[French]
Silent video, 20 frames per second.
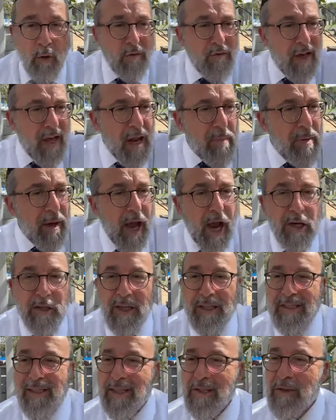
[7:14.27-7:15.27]
Il revient à la
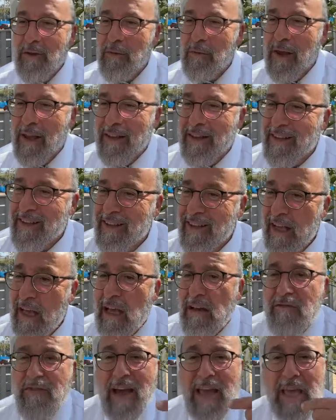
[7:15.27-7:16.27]
paracha de cette semaine.
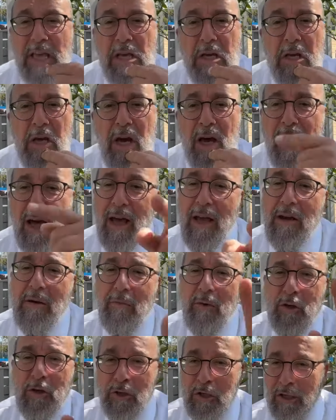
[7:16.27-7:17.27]

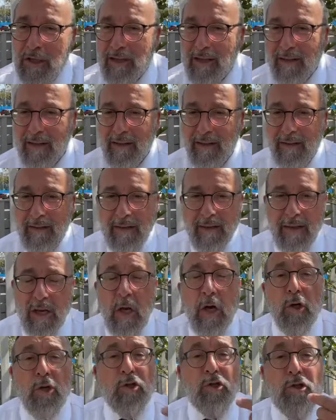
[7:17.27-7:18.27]
Vaikra El Moshe.
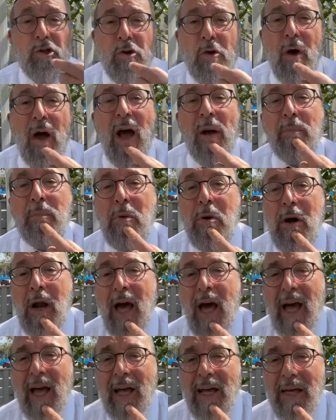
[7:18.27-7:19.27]
Dieu
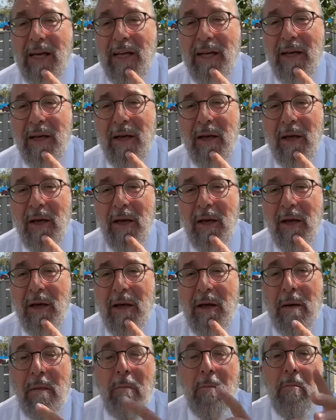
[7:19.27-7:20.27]
appela
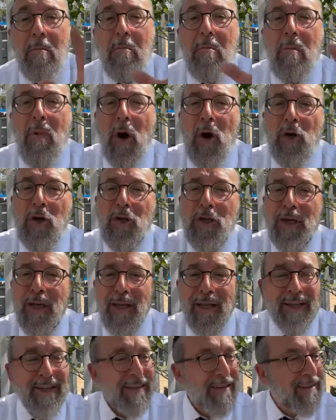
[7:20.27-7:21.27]

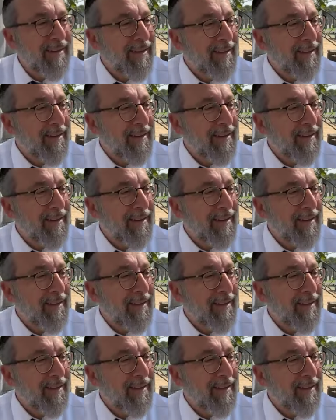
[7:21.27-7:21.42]
Moshe